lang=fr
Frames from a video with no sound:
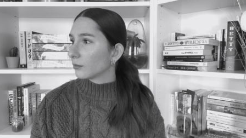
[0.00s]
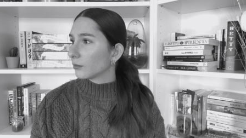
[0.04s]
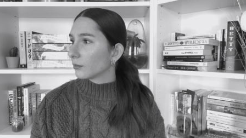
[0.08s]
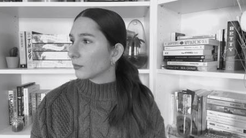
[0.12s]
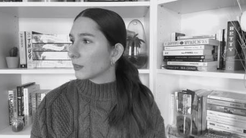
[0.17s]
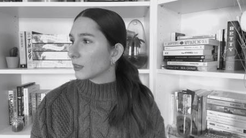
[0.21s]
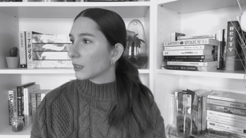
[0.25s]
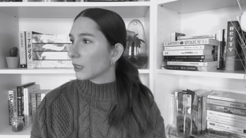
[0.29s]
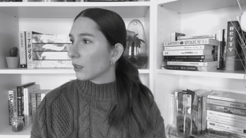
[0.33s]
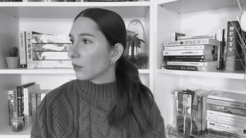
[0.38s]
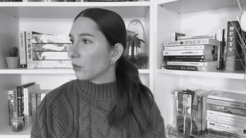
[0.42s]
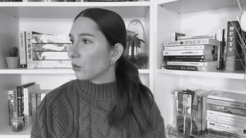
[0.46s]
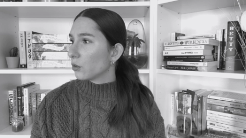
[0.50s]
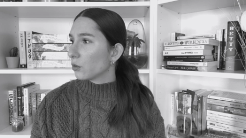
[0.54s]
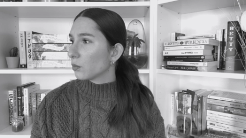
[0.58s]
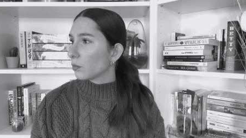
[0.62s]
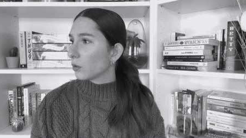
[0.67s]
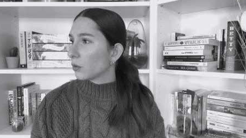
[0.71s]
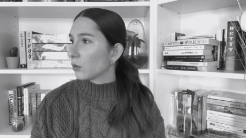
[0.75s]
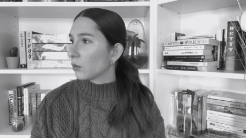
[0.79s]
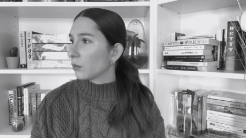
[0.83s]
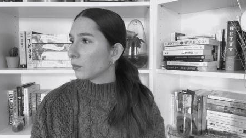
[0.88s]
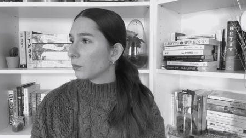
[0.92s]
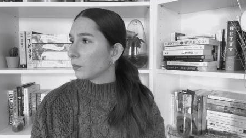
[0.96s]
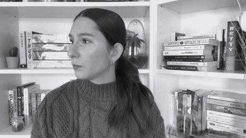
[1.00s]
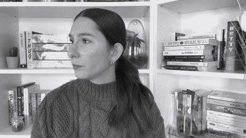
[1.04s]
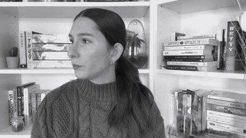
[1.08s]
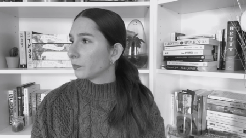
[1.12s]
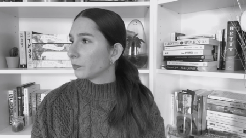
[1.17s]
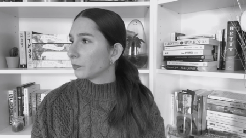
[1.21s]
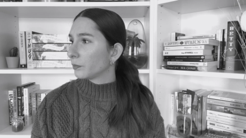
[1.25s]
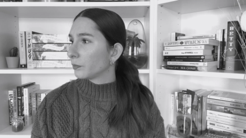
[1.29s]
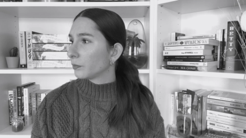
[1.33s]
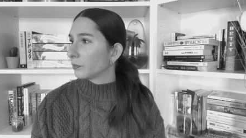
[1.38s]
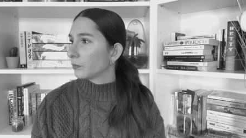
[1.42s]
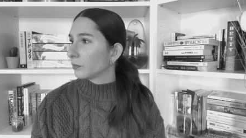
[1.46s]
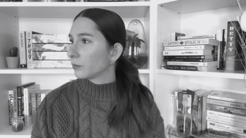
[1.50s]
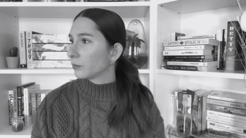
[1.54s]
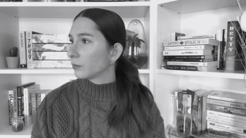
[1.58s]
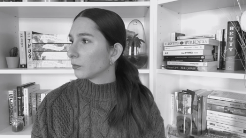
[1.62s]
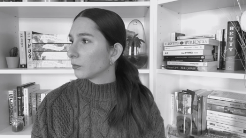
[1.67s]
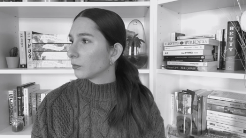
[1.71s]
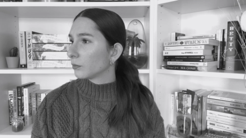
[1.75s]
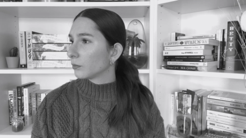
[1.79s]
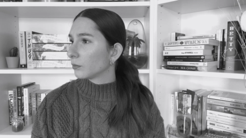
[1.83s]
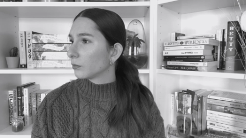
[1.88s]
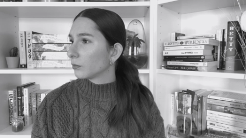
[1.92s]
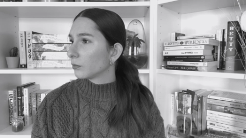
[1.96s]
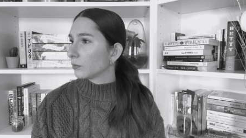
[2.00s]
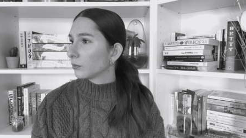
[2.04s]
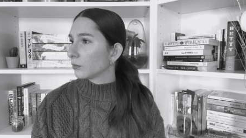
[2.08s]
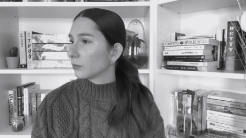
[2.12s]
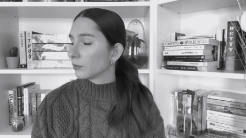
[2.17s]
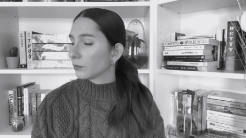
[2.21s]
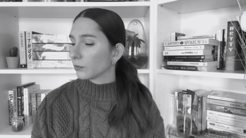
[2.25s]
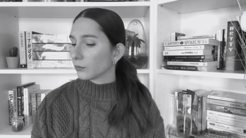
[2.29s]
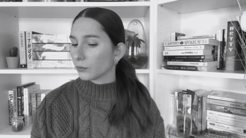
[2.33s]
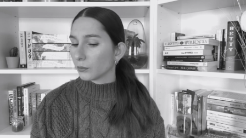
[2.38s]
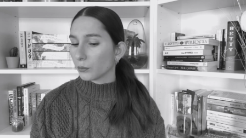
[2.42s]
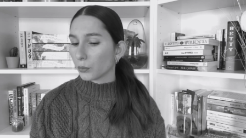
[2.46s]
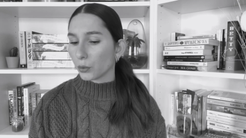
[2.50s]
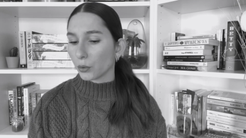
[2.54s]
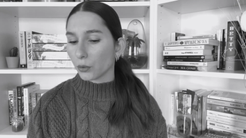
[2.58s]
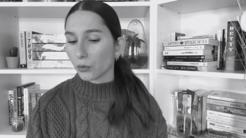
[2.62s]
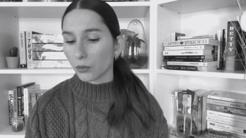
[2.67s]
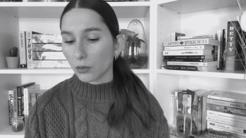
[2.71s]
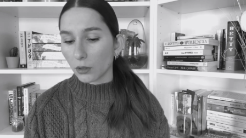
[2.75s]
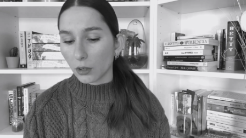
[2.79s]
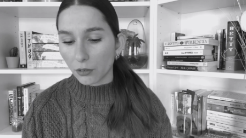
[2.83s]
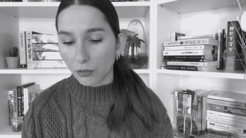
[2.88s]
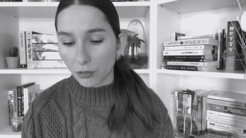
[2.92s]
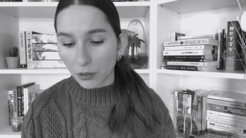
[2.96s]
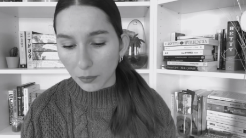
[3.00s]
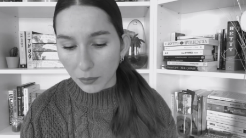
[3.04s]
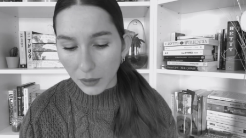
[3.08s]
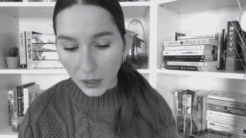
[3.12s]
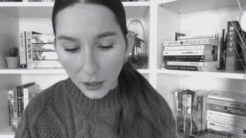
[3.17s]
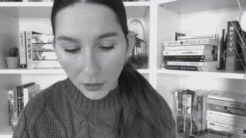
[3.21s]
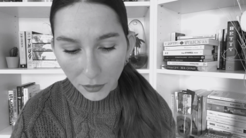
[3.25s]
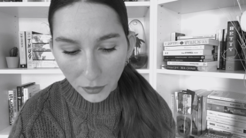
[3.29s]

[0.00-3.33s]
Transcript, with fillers: Sérieusement, Bon, on va aller fermer la